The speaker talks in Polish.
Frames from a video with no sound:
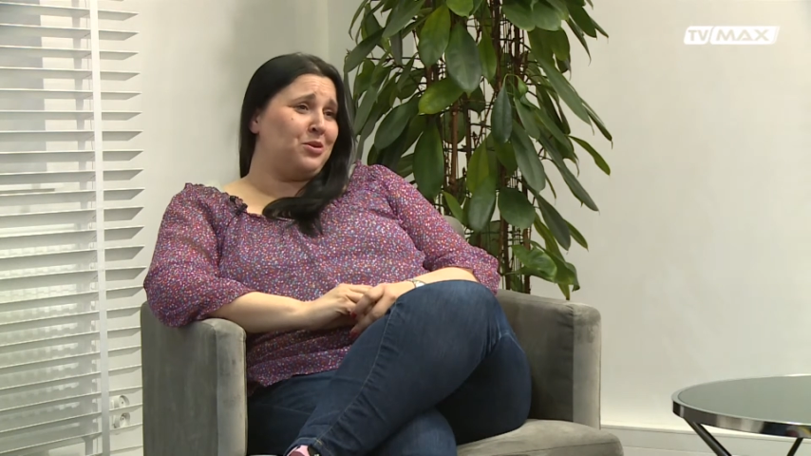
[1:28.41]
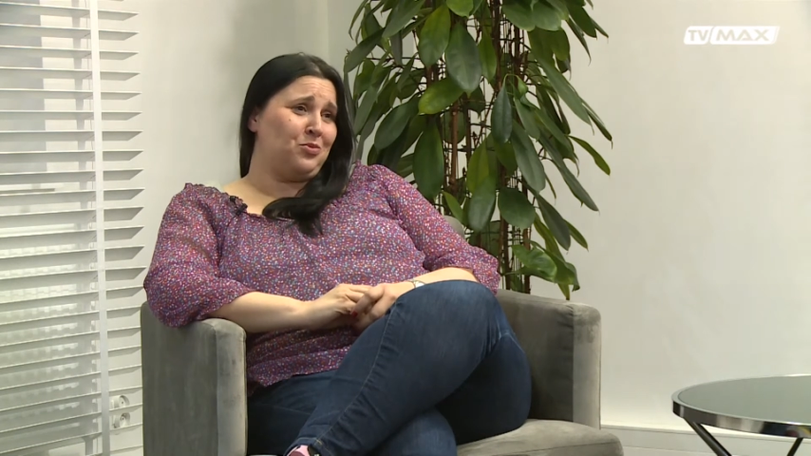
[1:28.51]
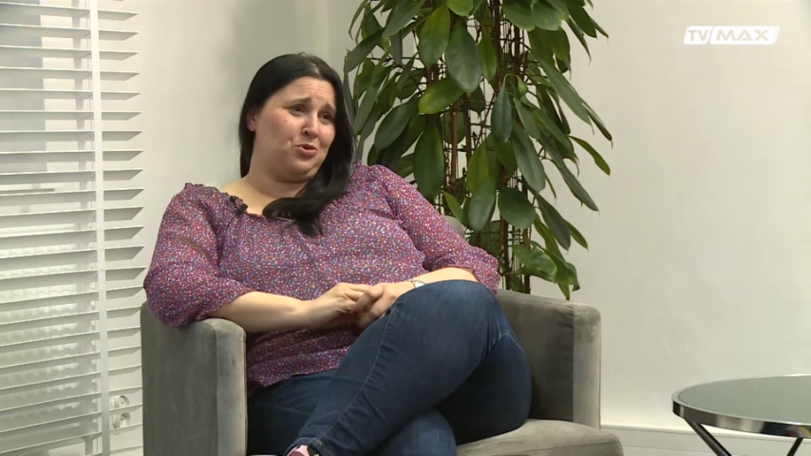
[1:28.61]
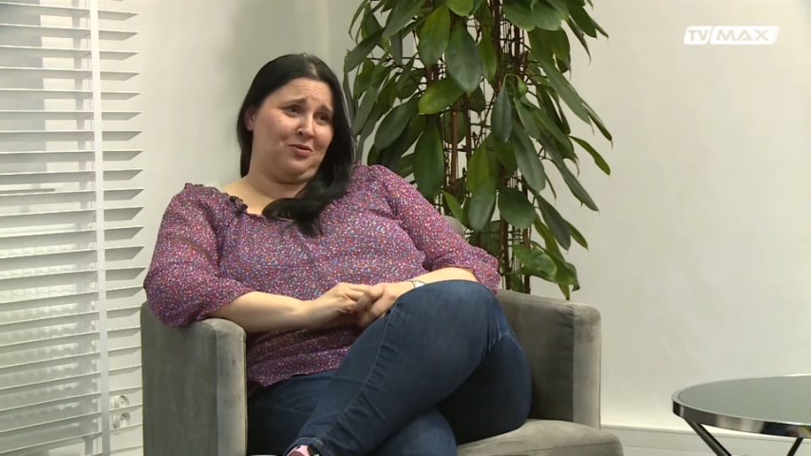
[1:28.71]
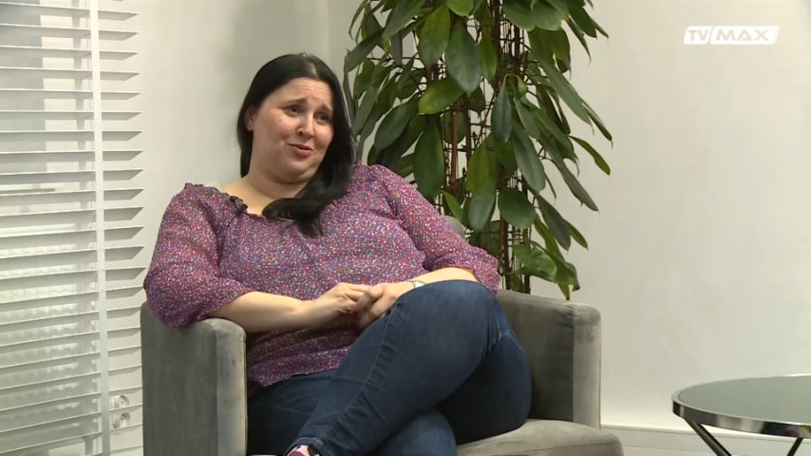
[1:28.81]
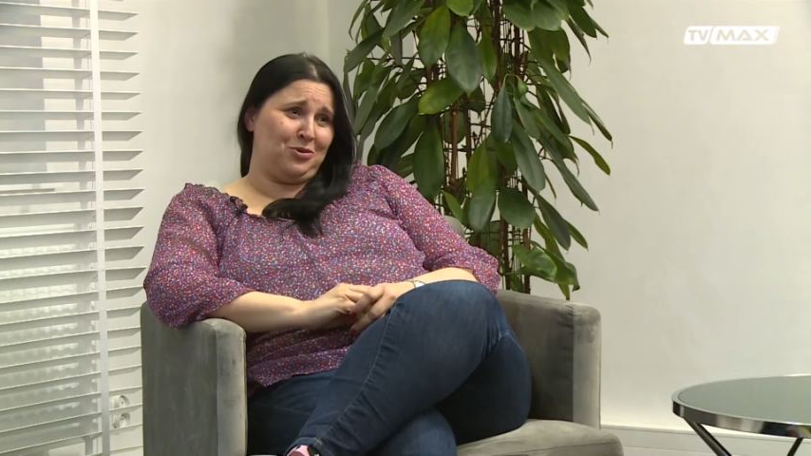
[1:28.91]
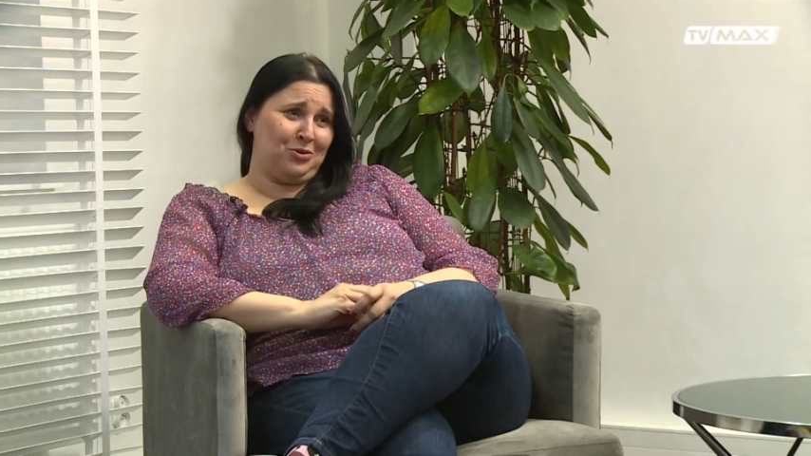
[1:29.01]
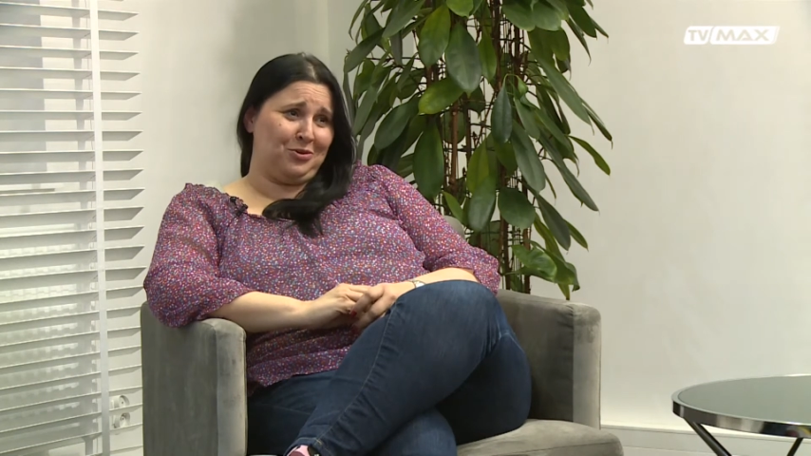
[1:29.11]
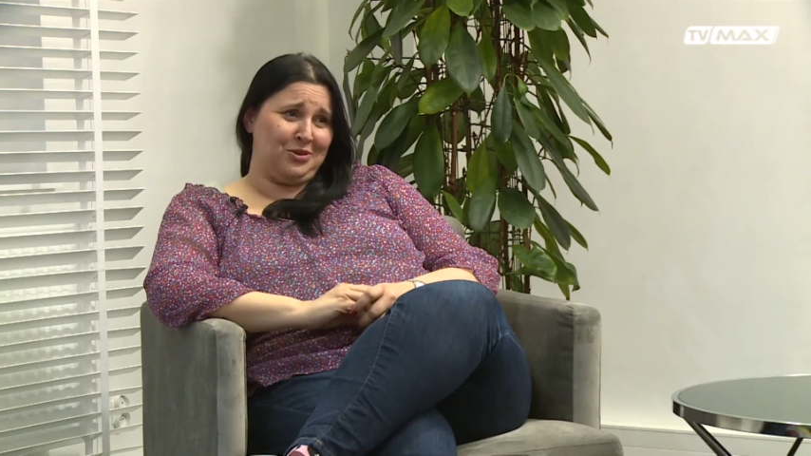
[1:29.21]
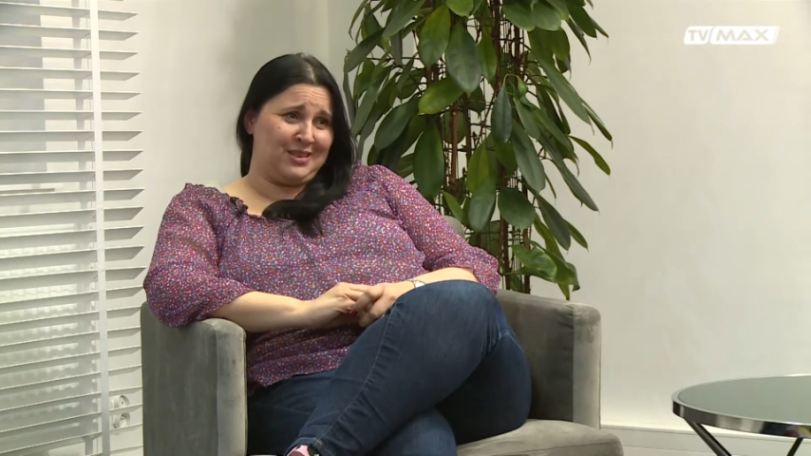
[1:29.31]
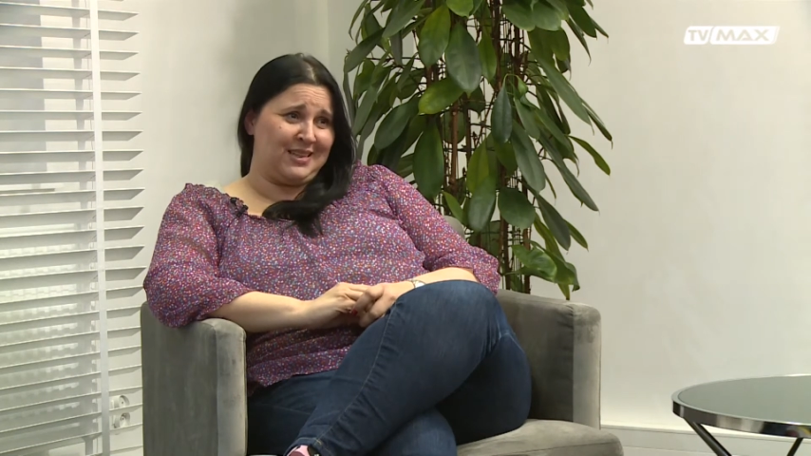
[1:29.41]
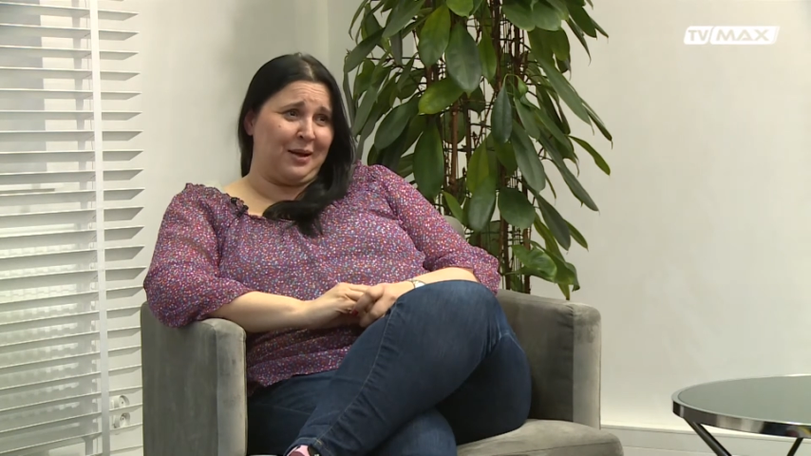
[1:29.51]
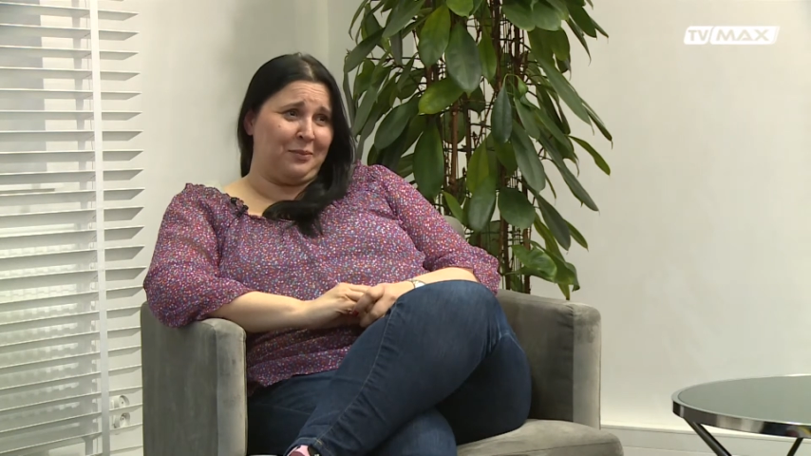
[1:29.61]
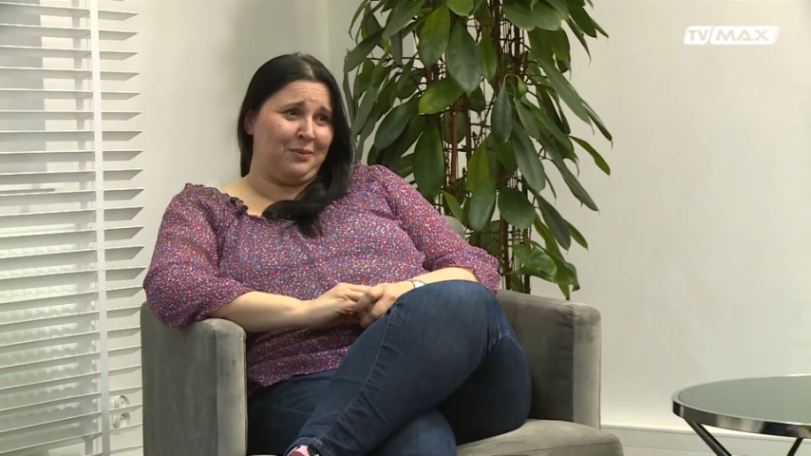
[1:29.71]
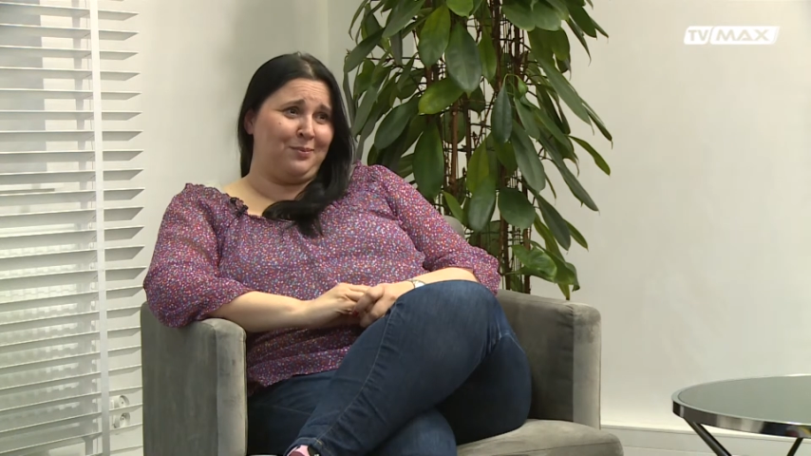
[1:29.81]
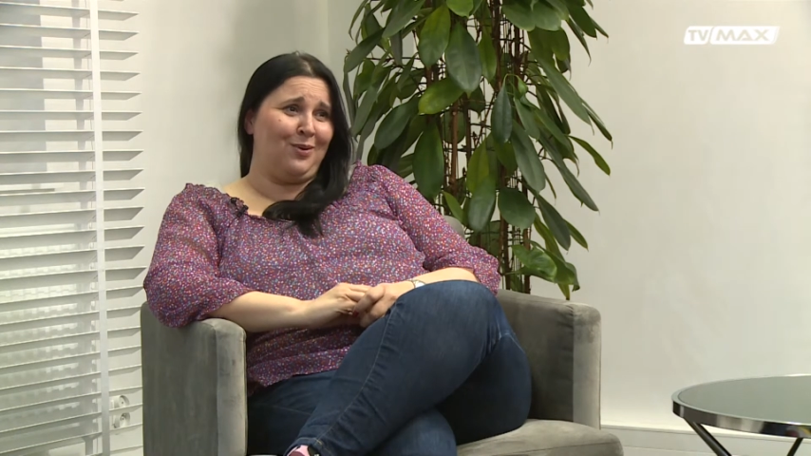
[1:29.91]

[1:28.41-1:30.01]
muszą wyciągnąć sami,